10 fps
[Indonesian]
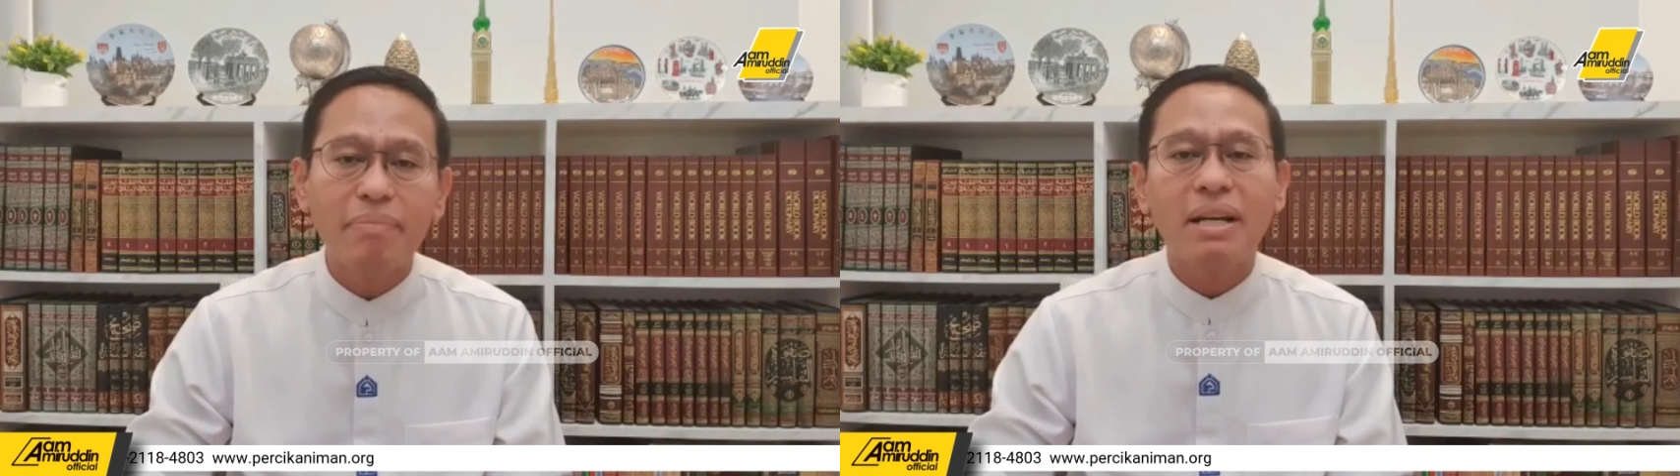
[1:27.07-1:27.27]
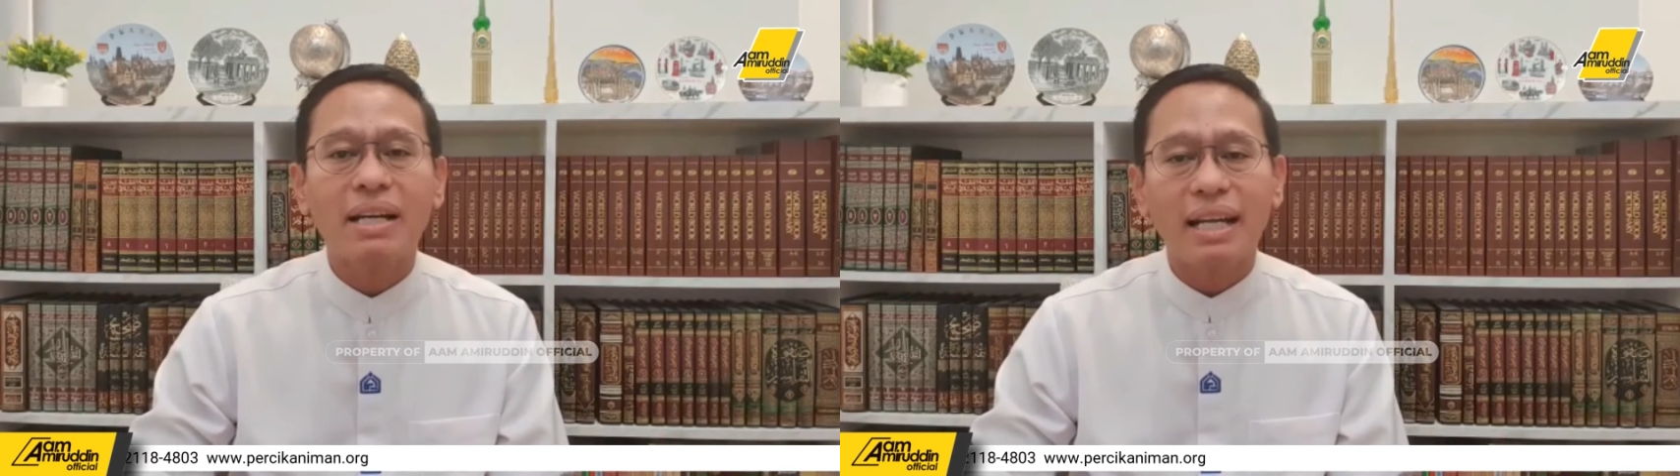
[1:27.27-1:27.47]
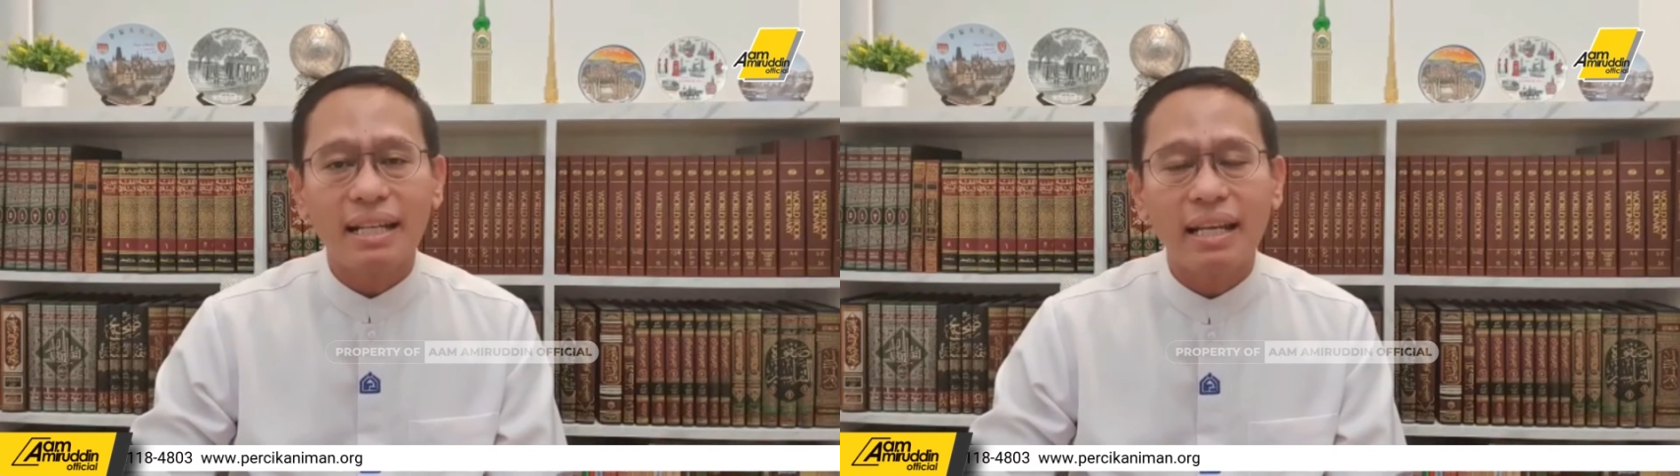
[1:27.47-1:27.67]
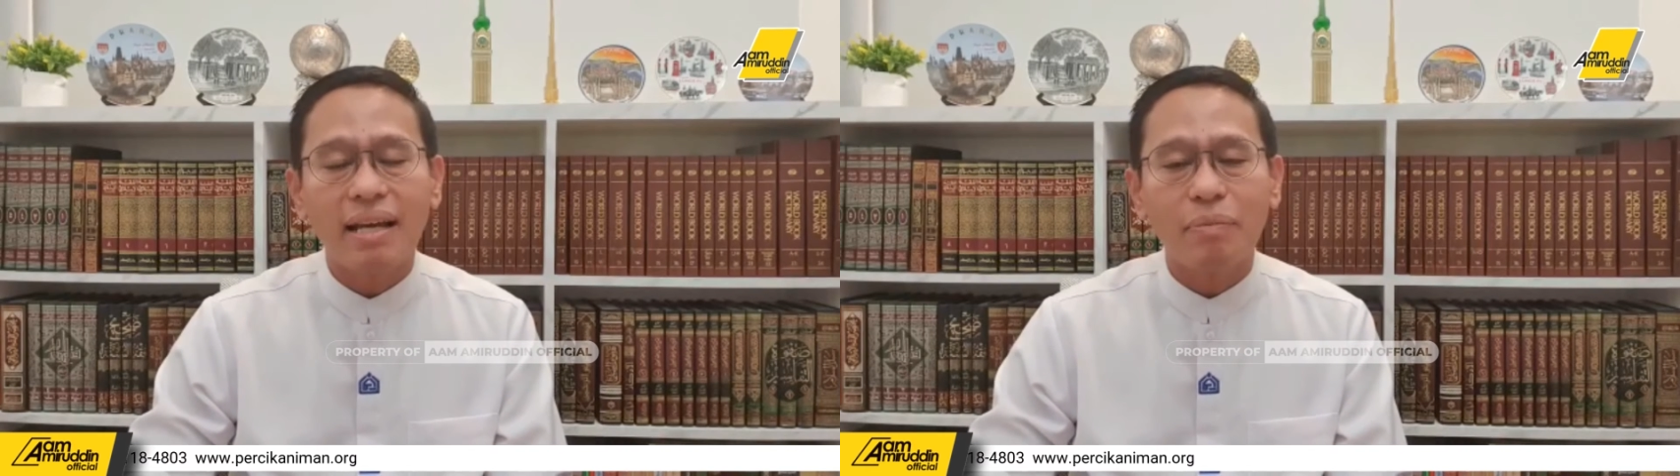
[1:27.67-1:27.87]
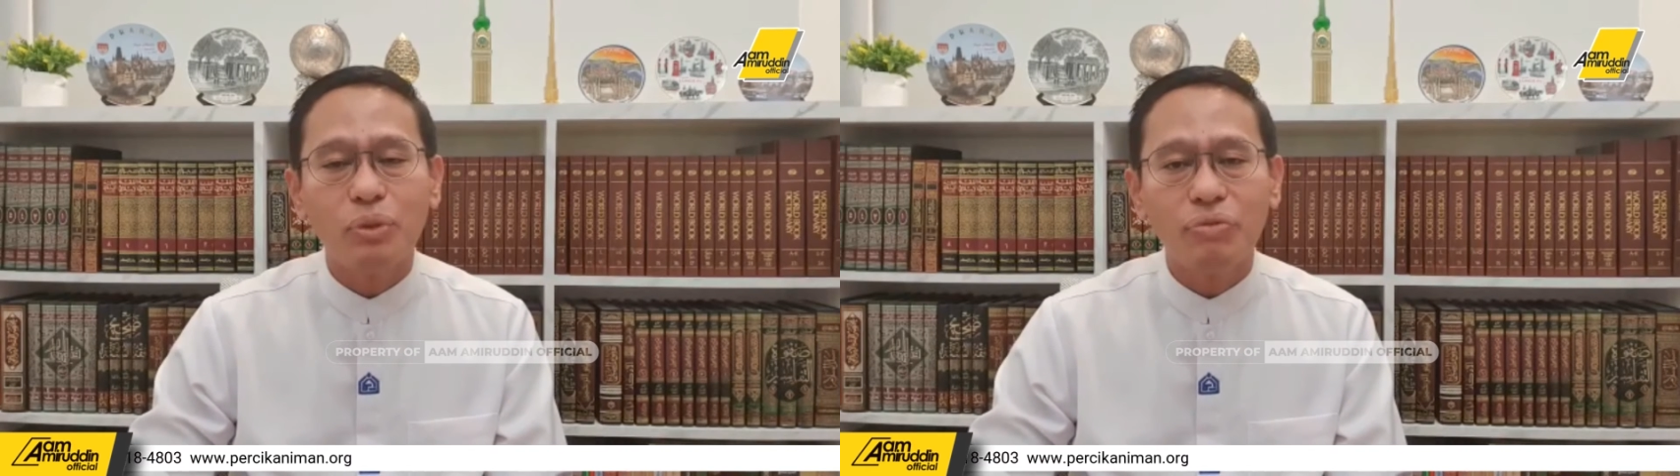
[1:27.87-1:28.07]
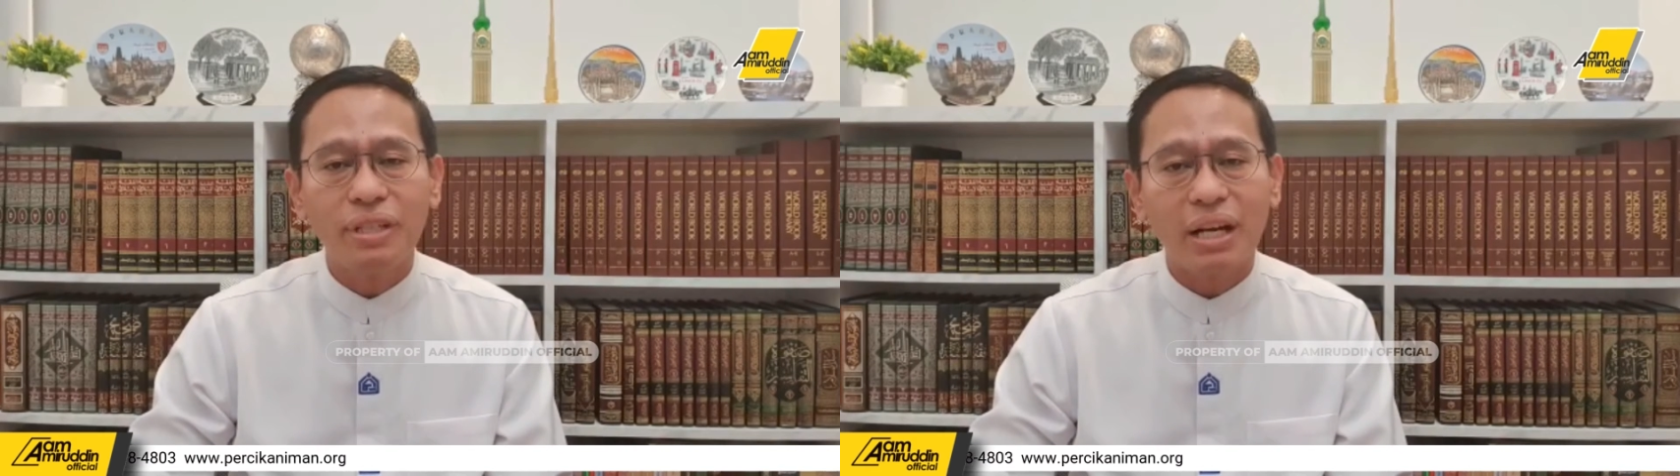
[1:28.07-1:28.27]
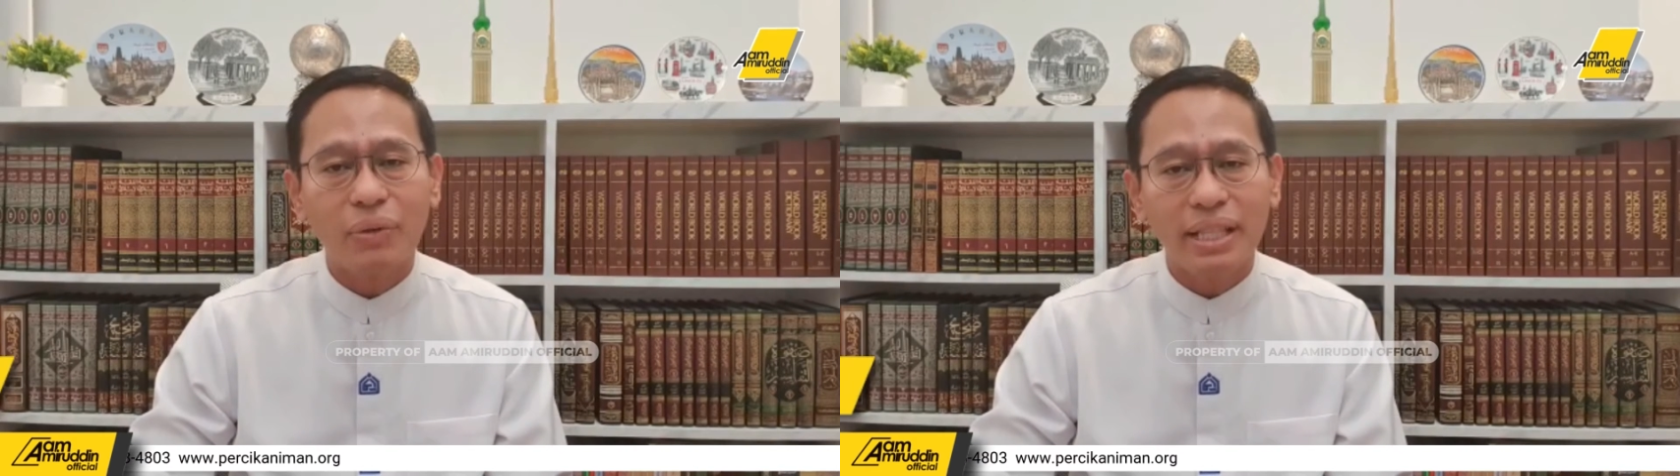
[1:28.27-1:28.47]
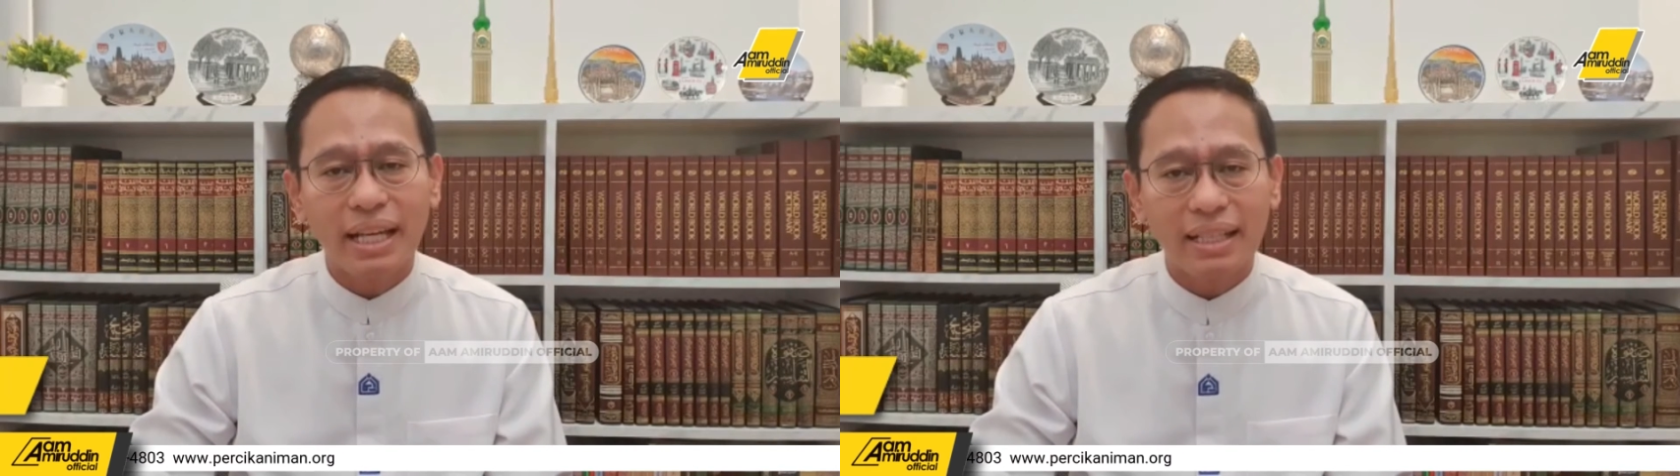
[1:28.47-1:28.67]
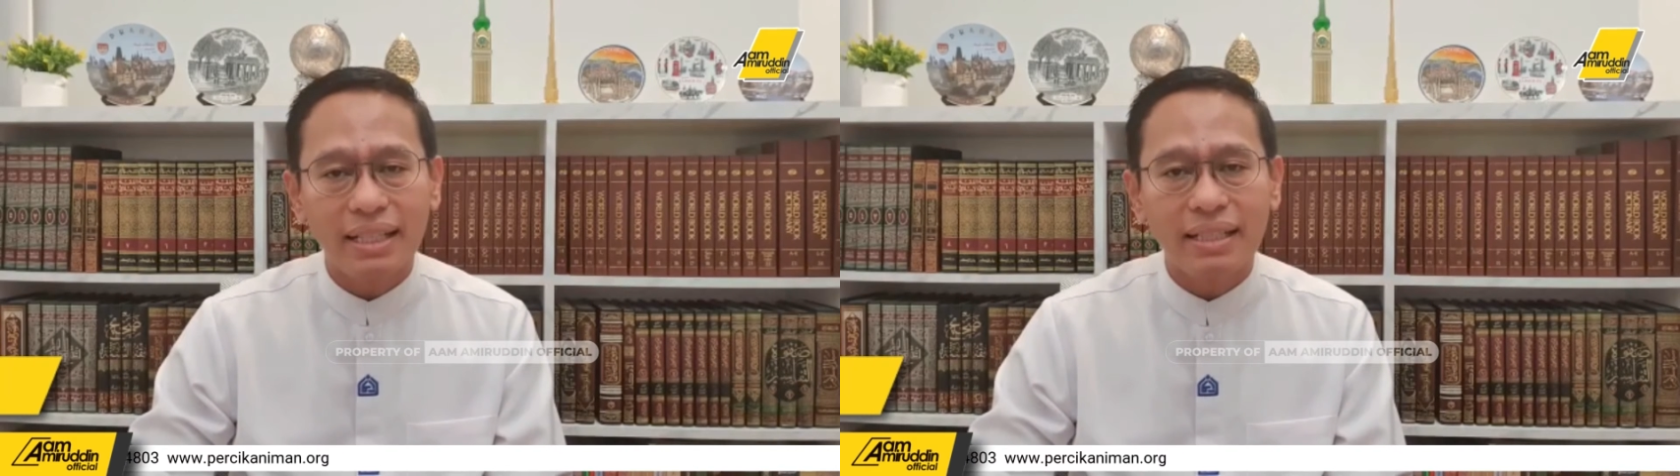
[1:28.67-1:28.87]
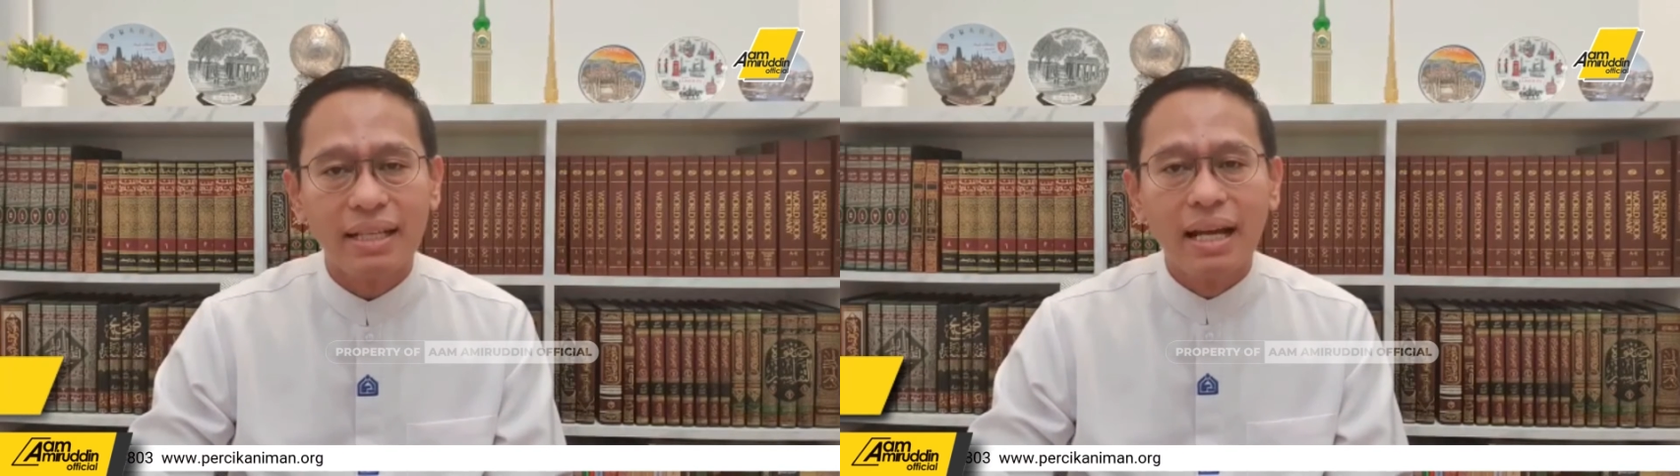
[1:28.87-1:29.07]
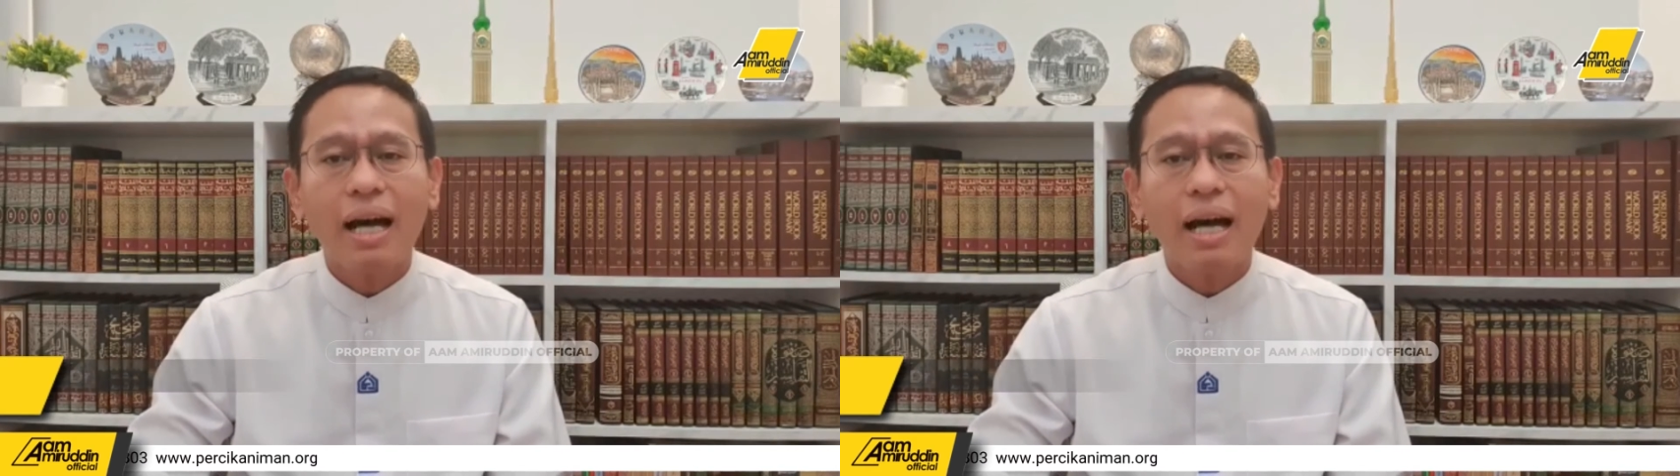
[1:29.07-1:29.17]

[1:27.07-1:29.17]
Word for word: makanal abdu fi auni akhi.